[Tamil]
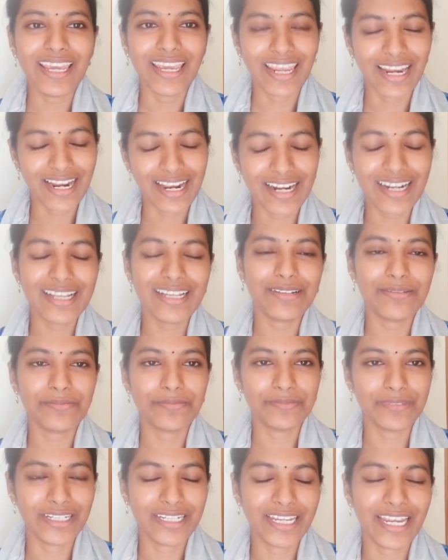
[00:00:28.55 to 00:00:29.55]

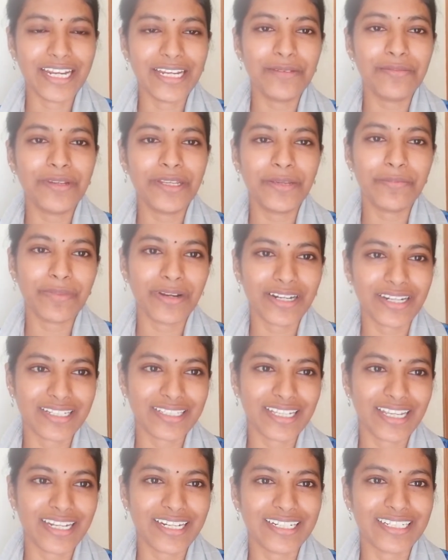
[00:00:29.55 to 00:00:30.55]
என்னால் எடிட்டிங்
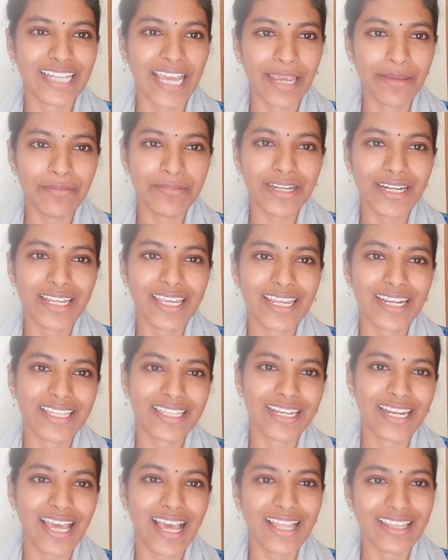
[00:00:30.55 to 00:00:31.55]
பண்ணுறதுக்கு எனக்கு டைம் கிடைக்கிறதில்ல